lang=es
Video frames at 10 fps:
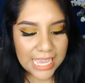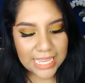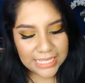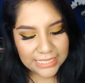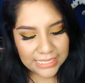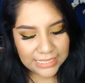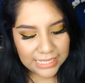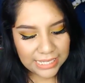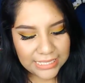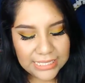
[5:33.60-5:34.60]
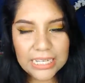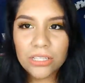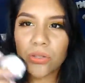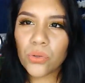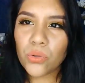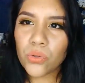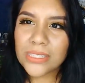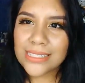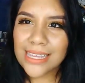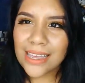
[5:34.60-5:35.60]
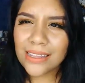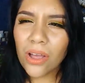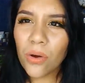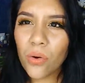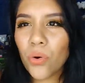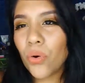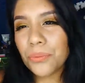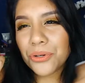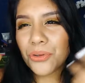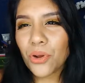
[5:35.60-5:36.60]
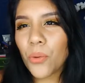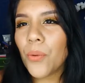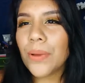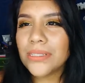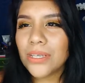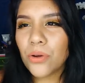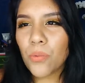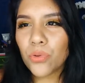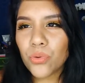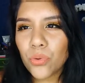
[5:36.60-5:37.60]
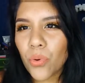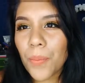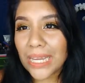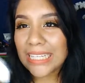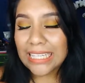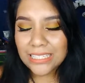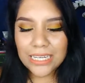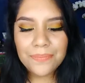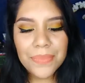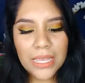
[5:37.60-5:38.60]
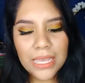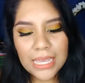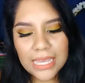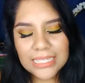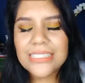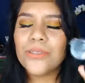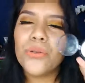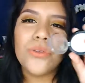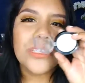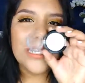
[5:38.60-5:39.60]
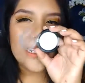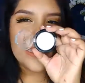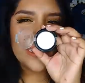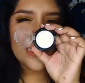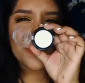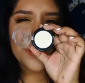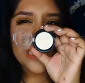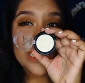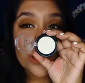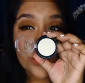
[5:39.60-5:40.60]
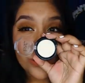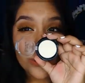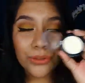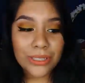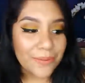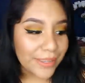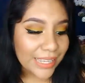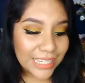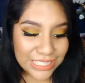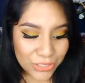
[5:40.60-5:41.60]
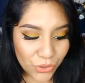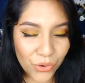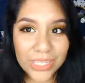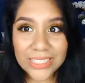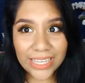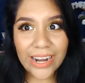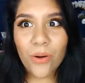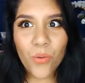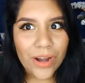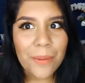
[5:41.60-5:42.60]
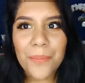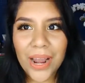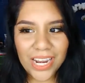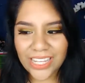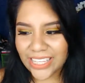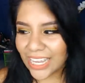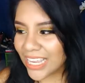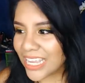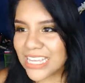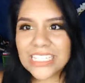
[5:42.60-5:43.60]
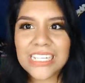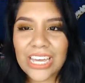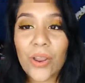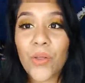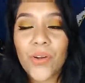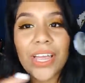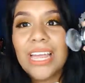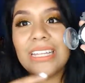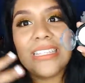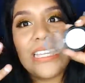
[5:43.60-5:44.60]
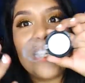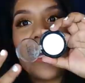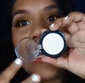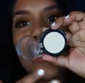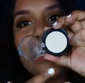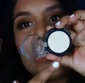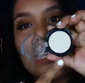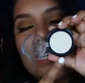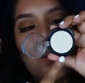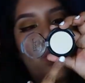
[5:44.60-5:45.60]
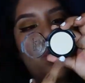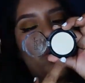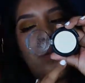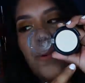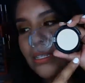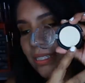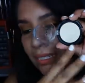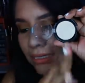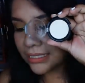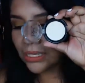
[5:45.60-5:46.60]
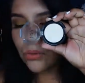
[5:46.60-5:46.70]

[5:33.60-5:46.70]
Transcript: Y es esta que es en el tono San, o bueno, yo lo veo más que como un tono vainilla. Este tono, chicas, está precioso. De verdad que si yo hiciera una paleta, creo yo que tendría que tener uno de base así,